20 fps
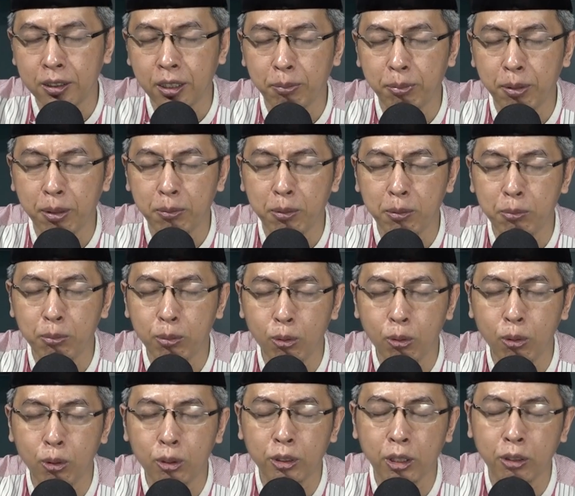siapa yang
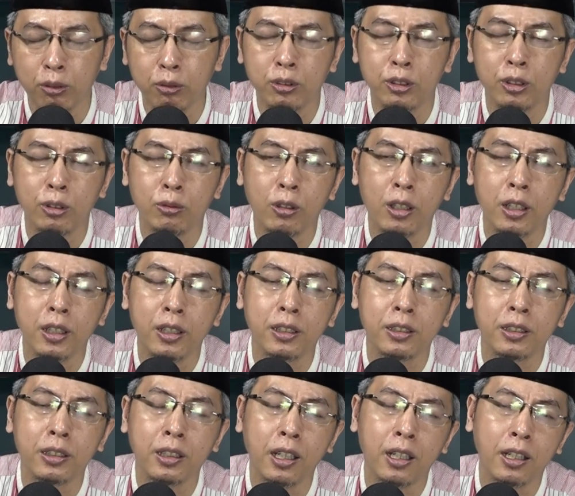membunuh satu jiwa ya
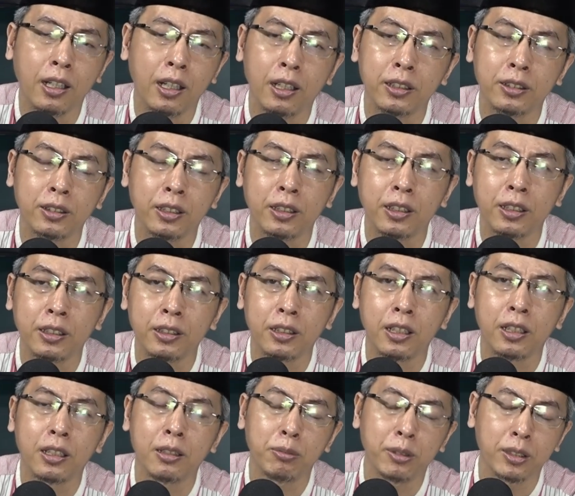dengan alasan yang
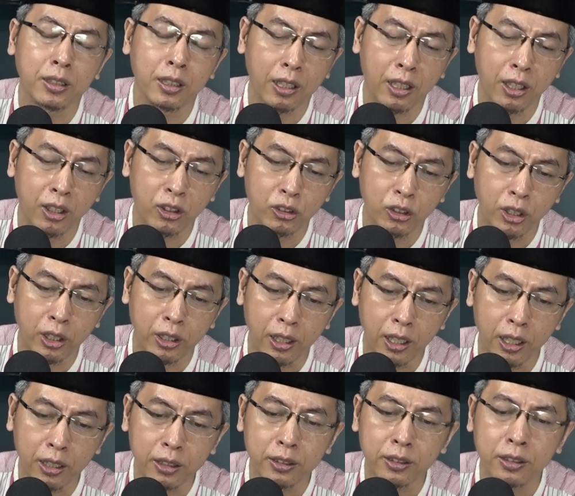tidak dibenarkan
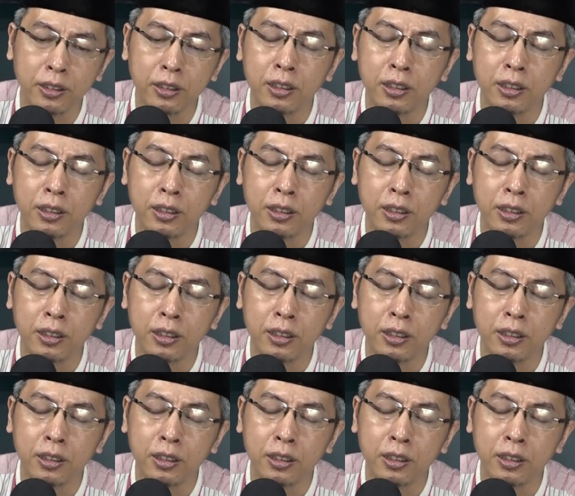syariat,